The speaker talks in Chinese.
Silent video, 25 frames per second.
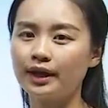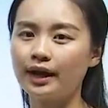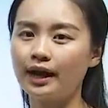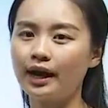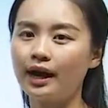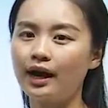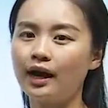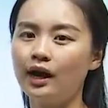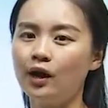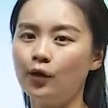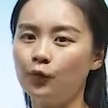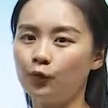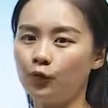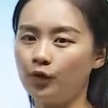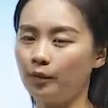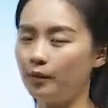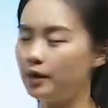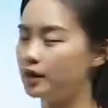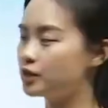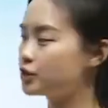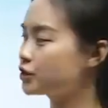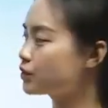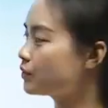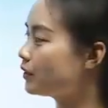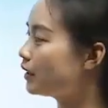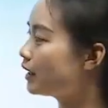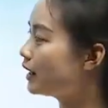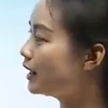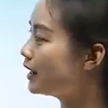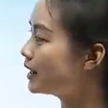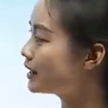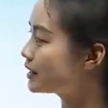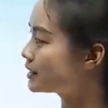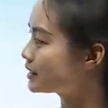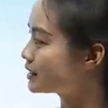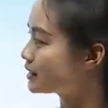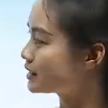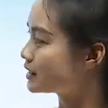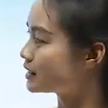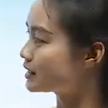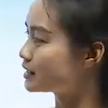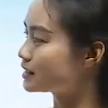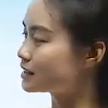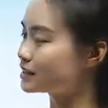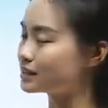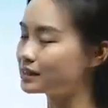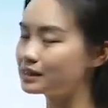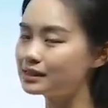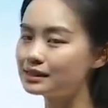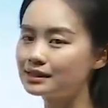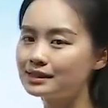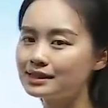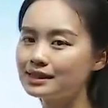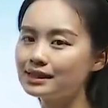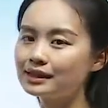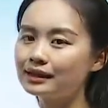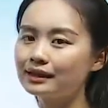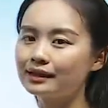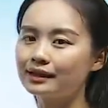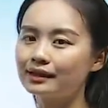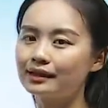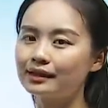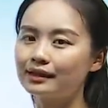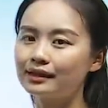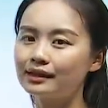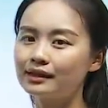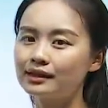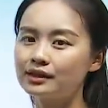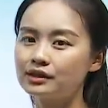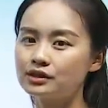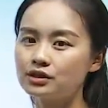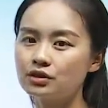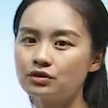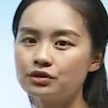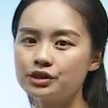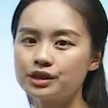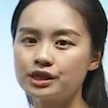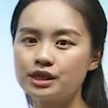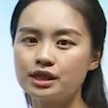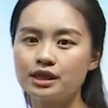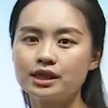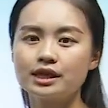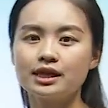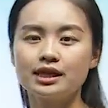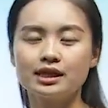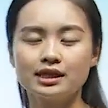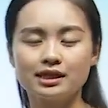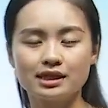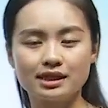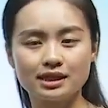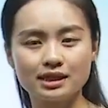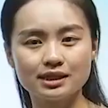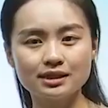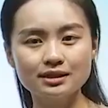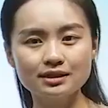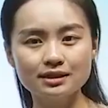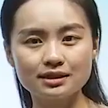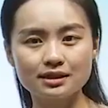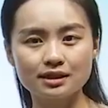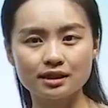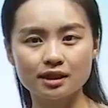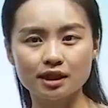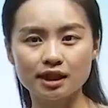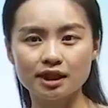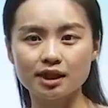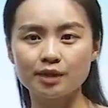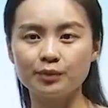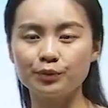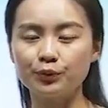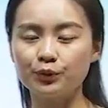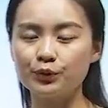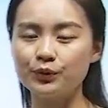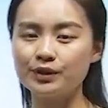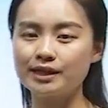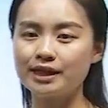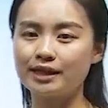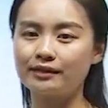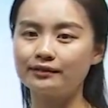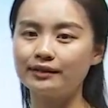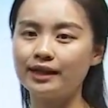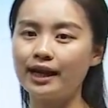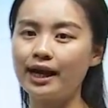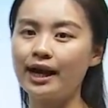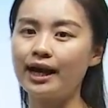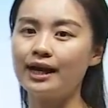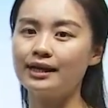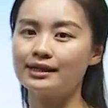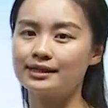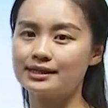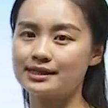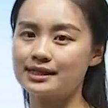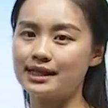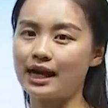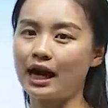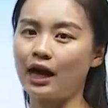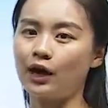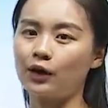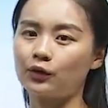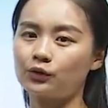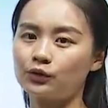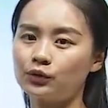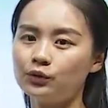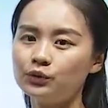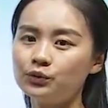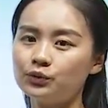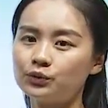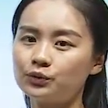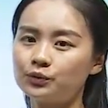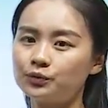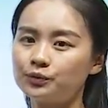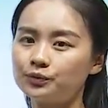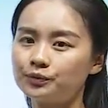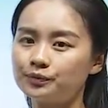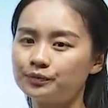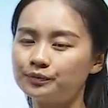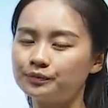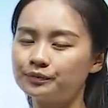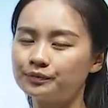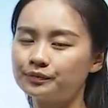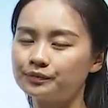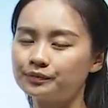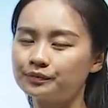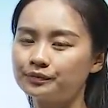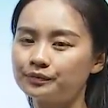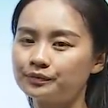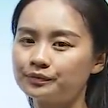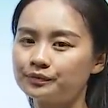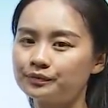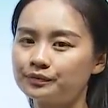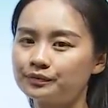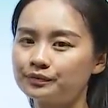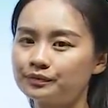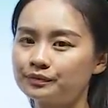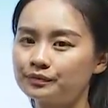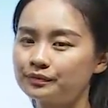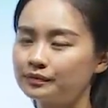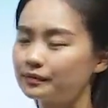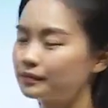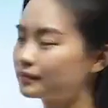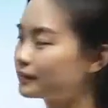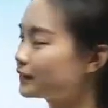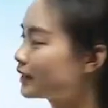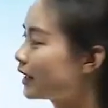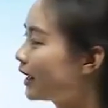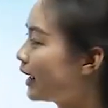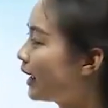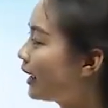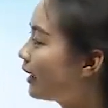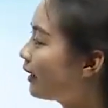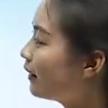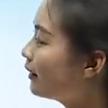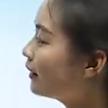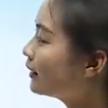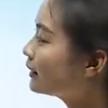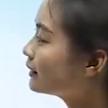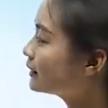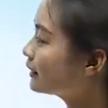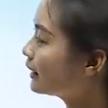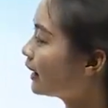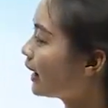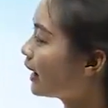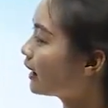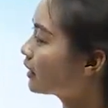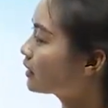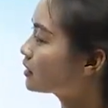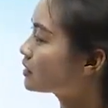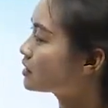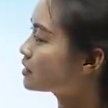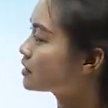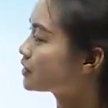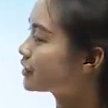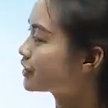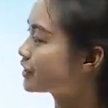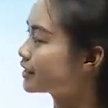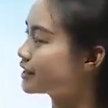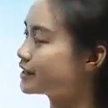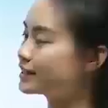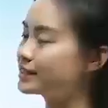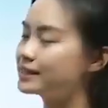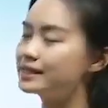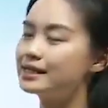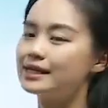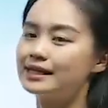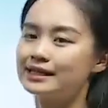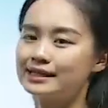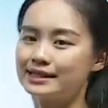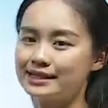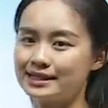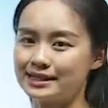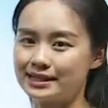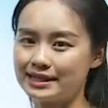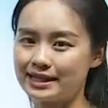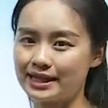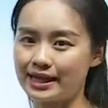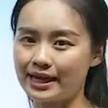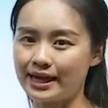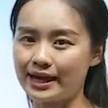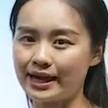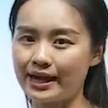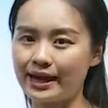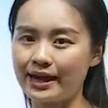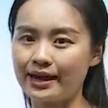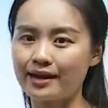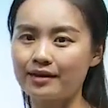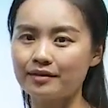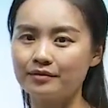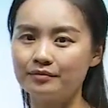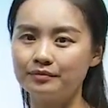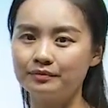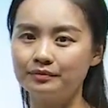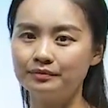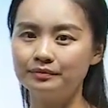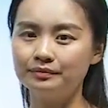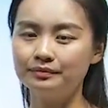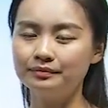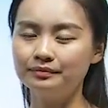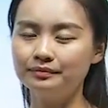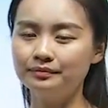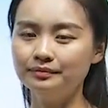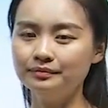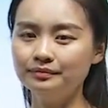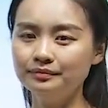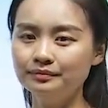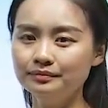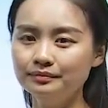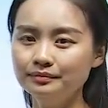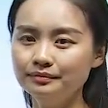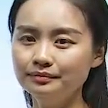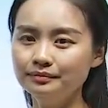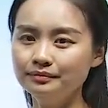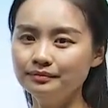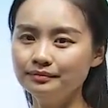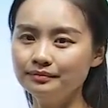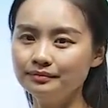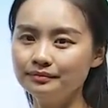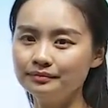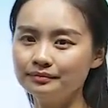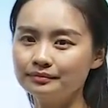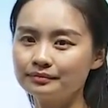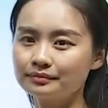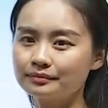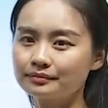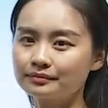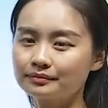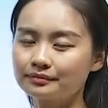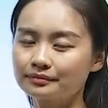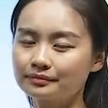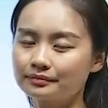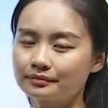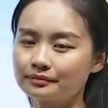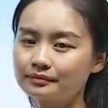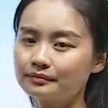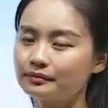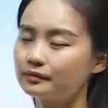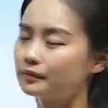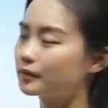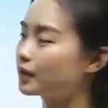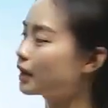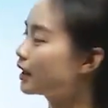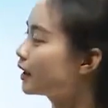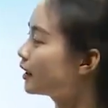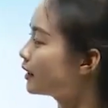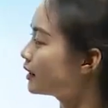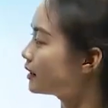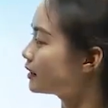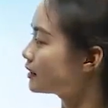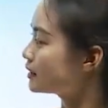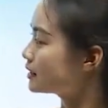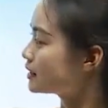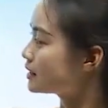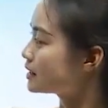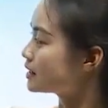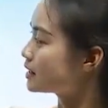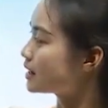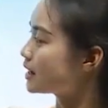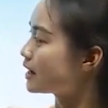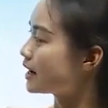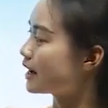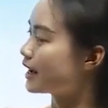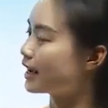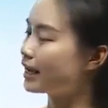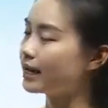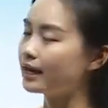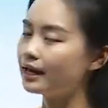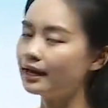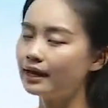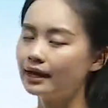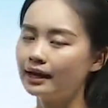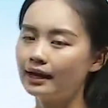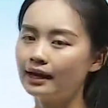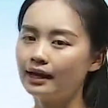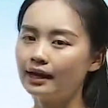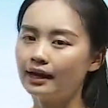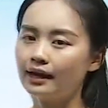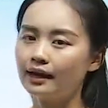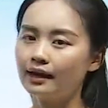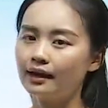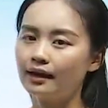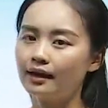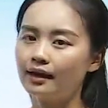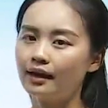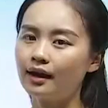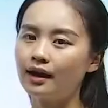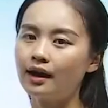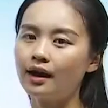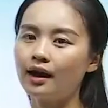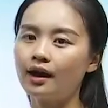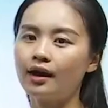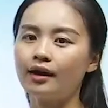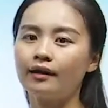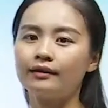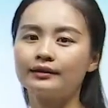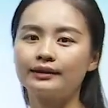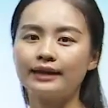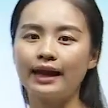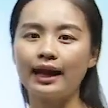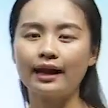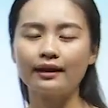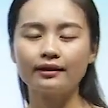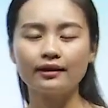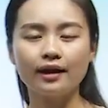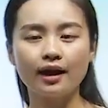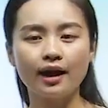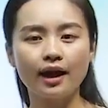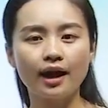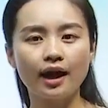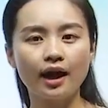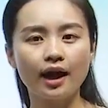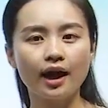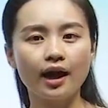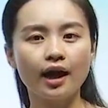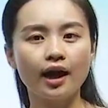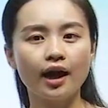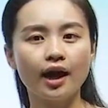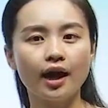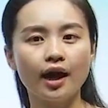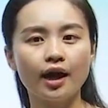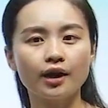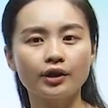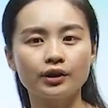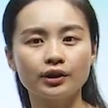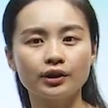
啊，我们说石径就是石子铺成的小路。好，第二个字是“斜”，嗯，斜啊，它的。